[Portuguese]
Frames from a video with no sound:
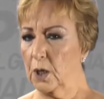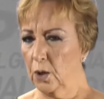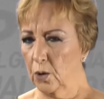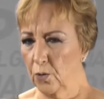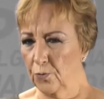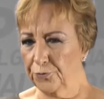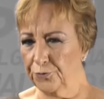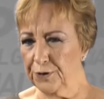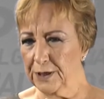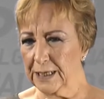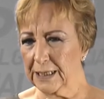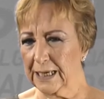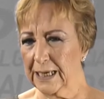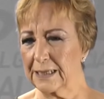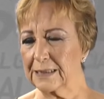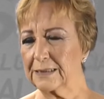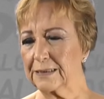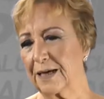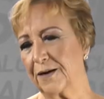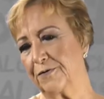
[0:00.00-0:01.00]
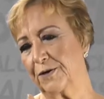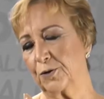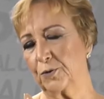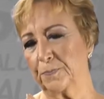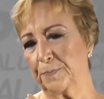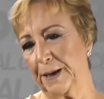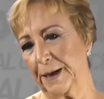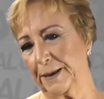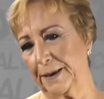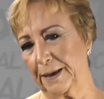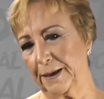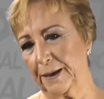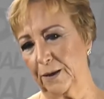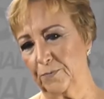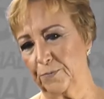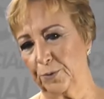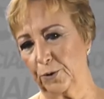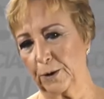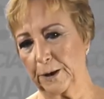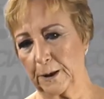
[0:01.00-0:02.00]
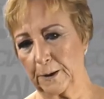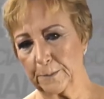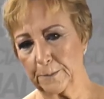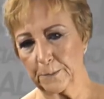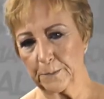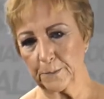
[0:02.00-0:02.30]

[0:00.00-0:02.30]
Confira quem estava no Parque Campolim.